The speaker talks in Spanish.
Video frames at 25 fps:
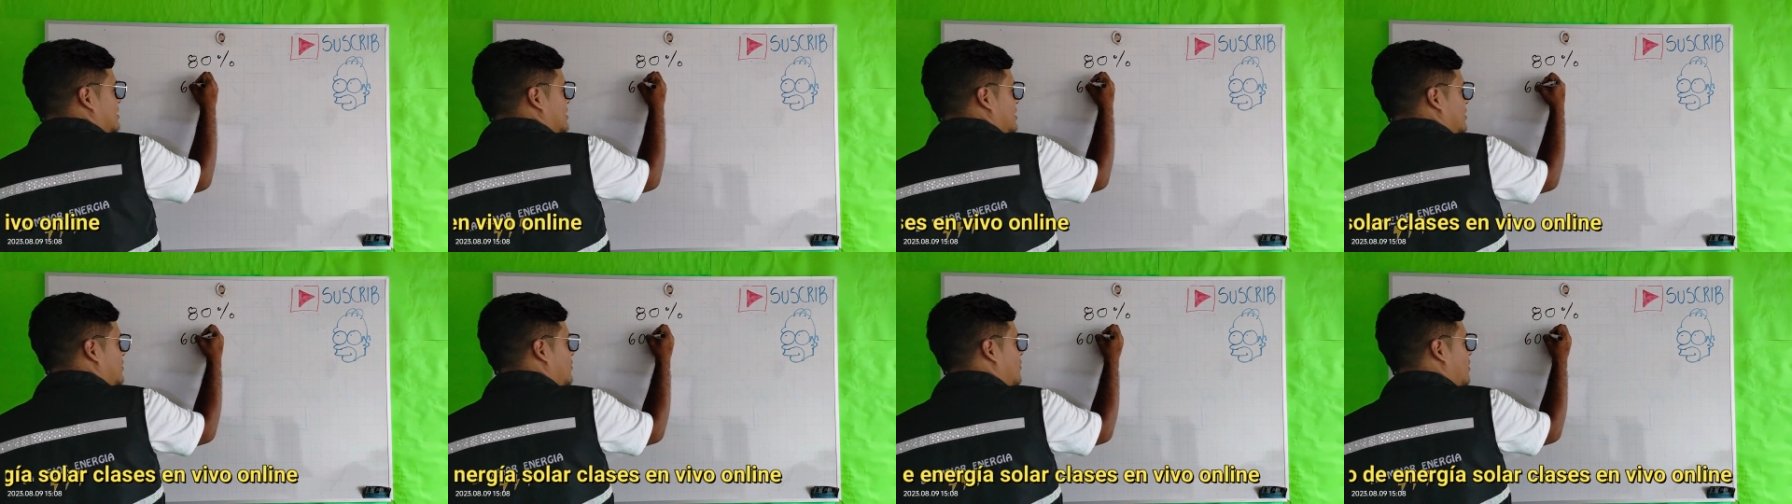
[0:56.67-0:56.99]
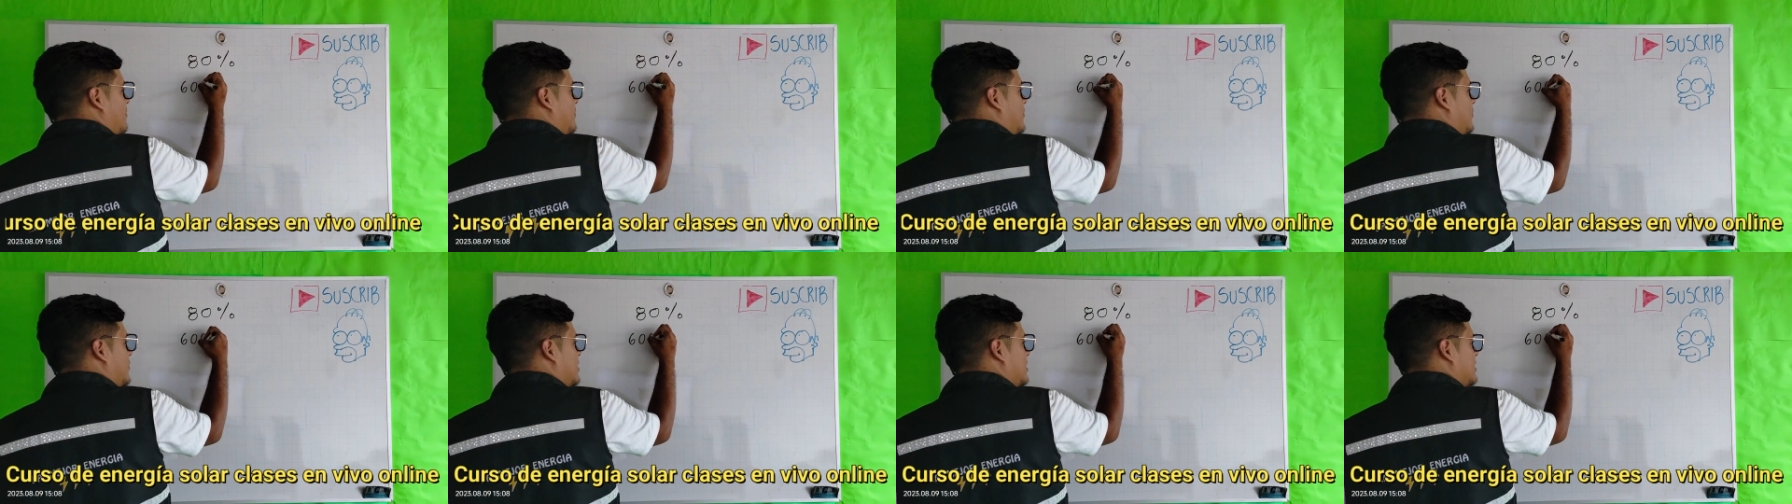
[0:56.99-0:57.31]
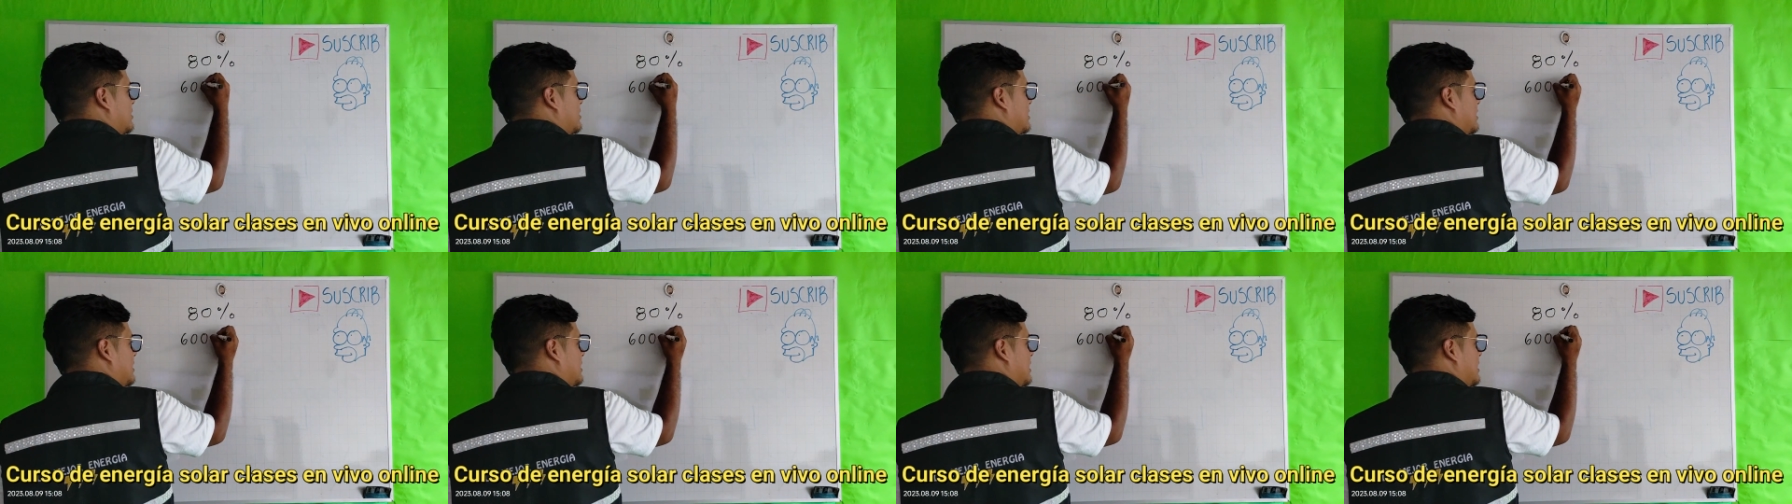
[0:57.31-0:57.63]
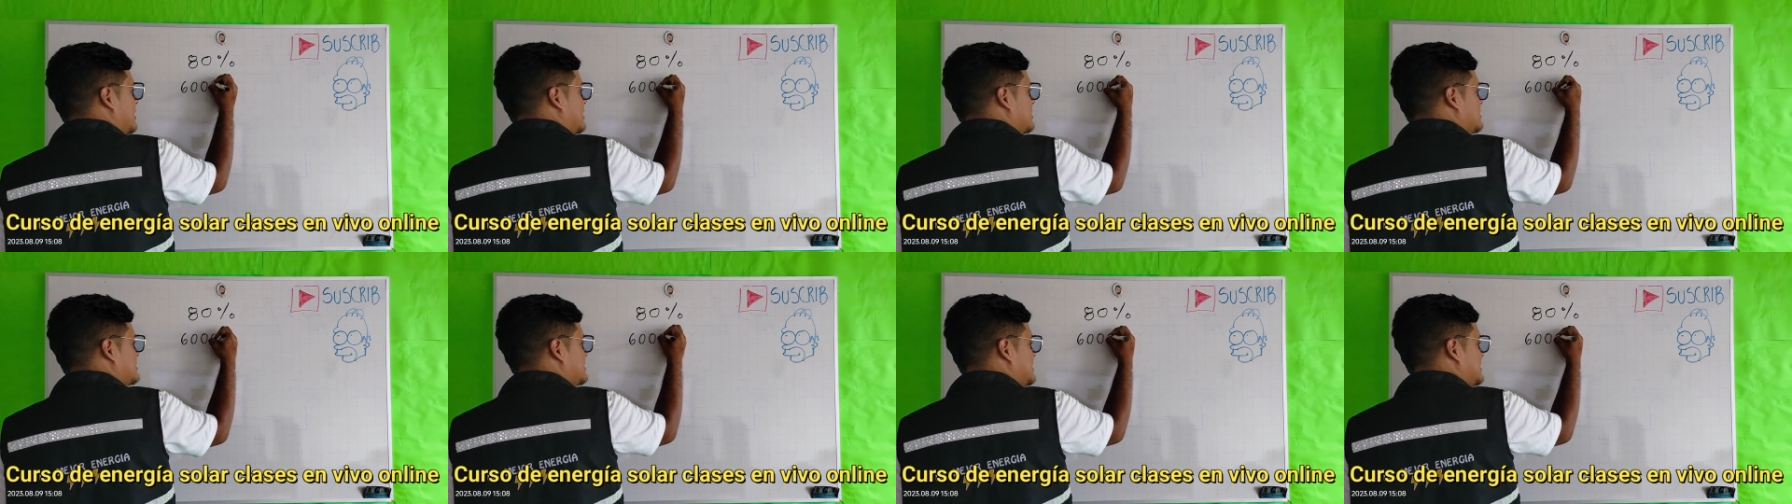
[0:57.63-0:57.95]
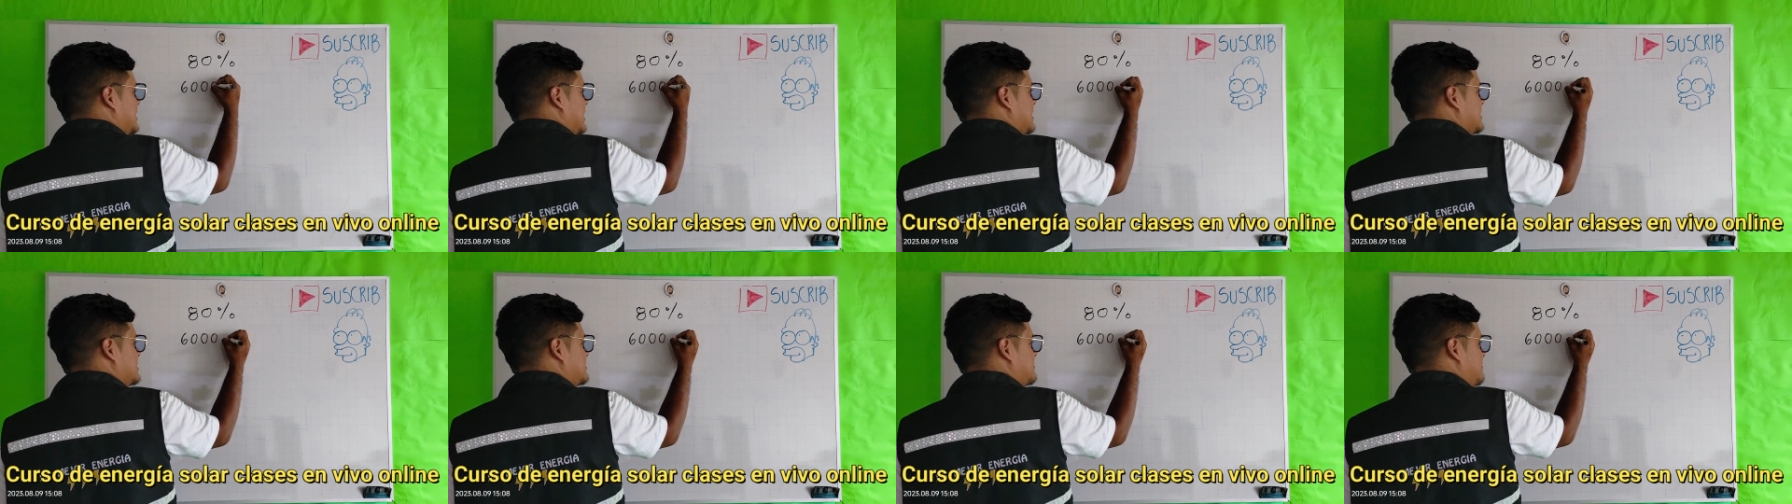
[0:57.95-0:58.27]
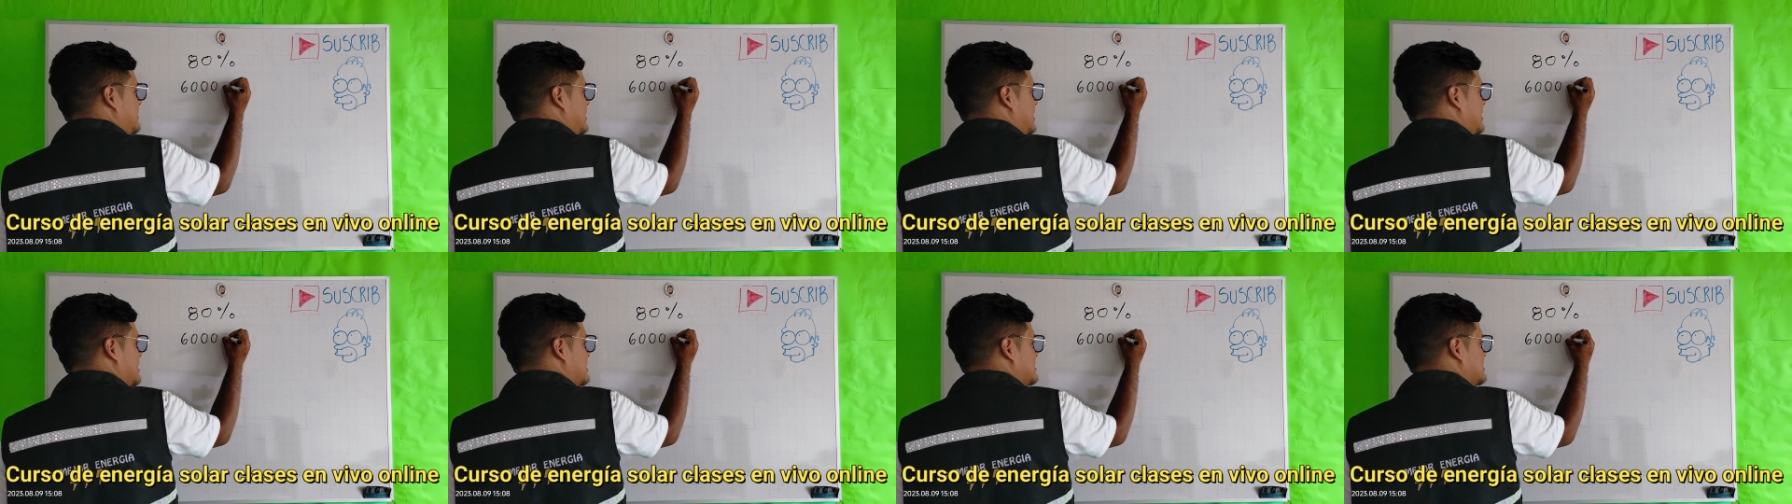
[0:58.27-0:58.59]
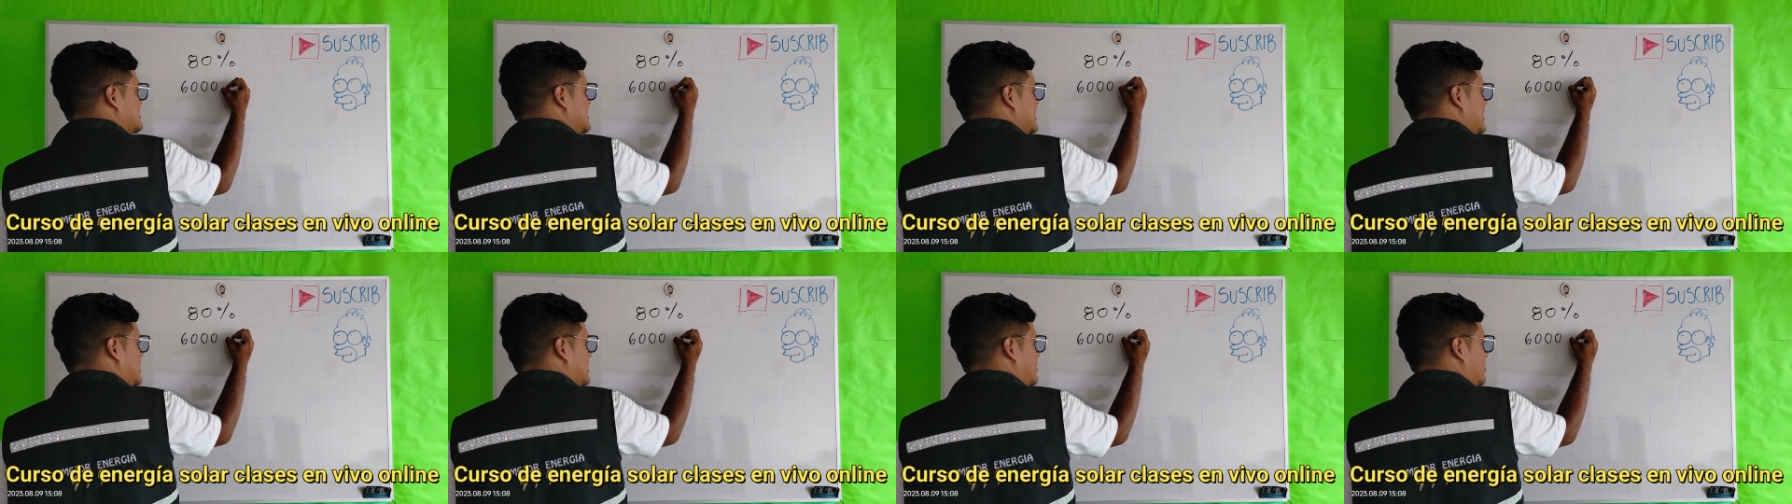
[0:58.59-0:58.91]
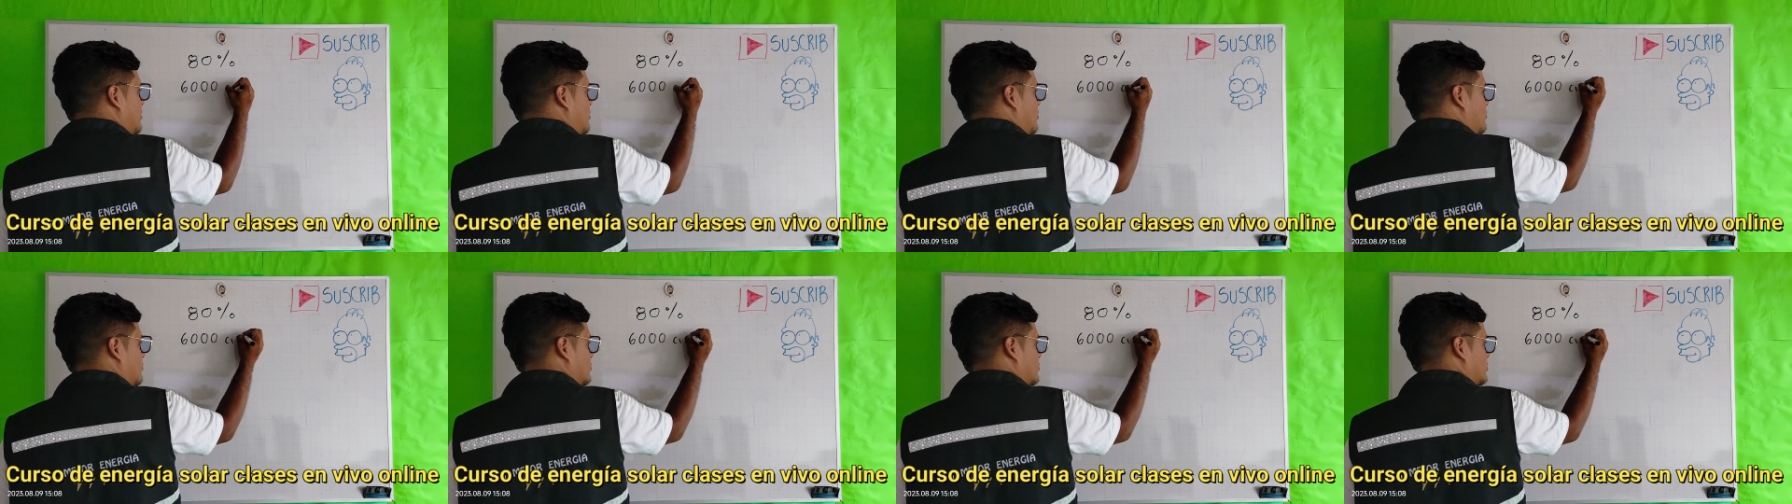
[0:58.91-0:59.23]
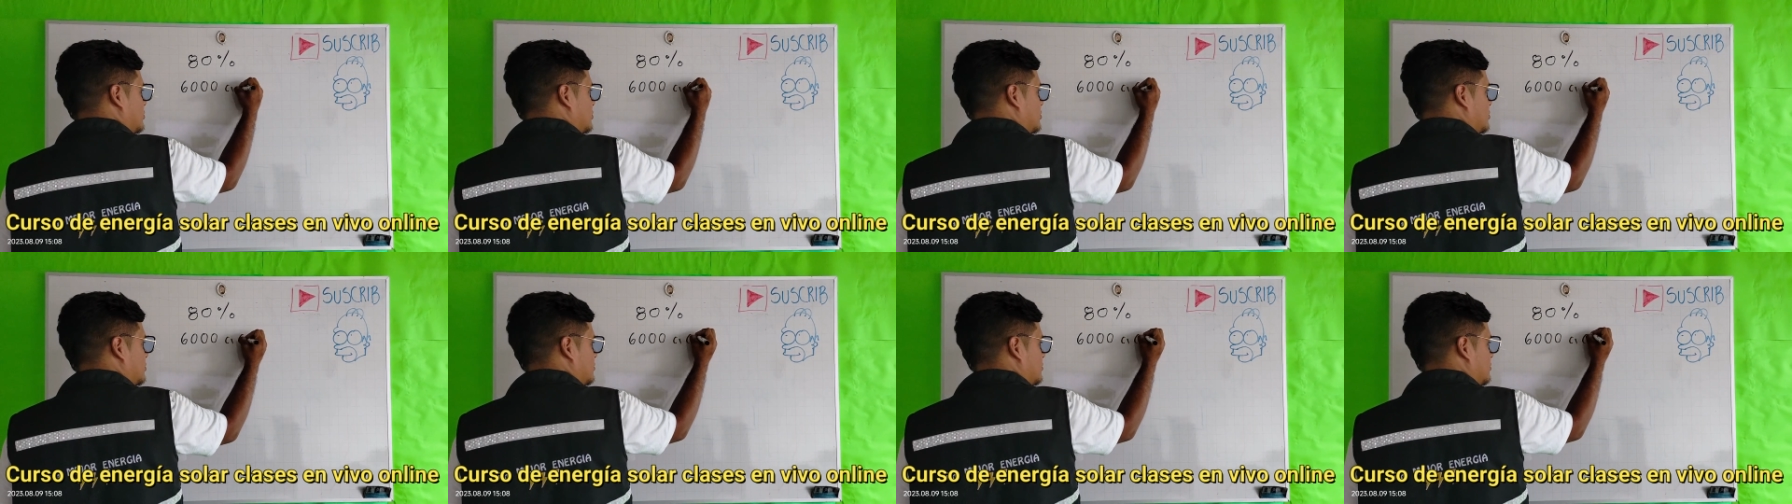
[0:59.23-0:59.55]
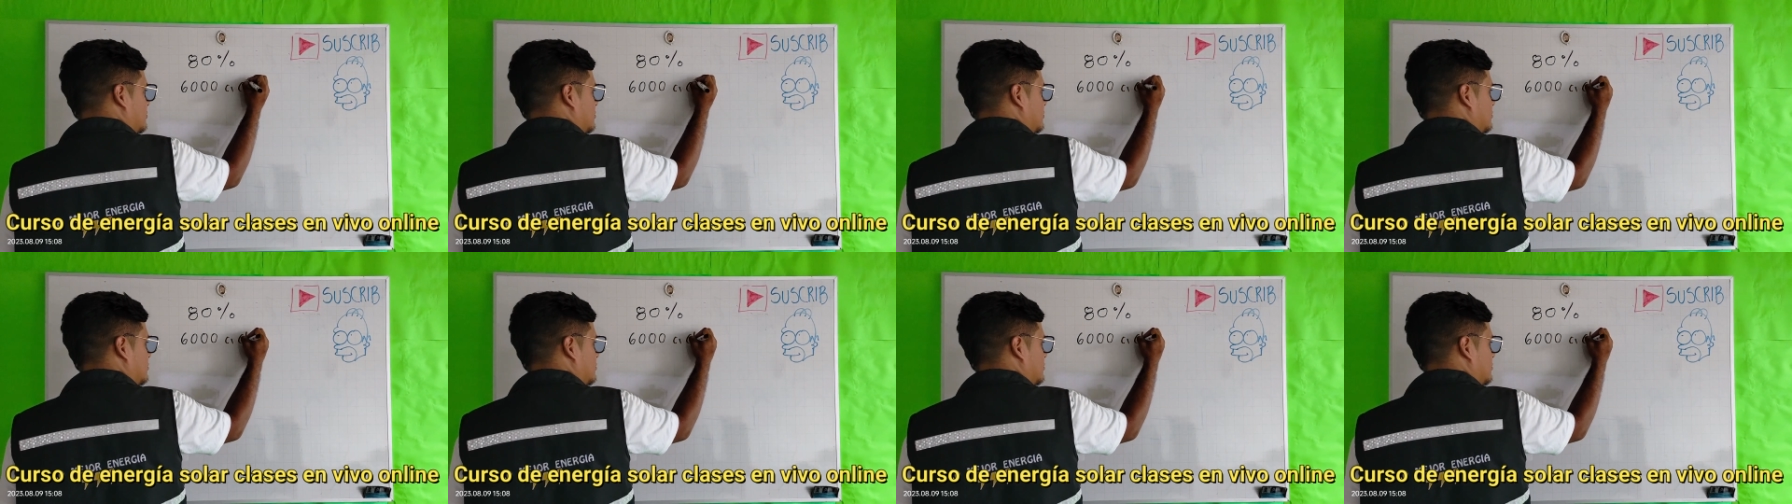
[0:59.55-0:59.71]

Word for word: y va a poder tener 6.000 ciclos.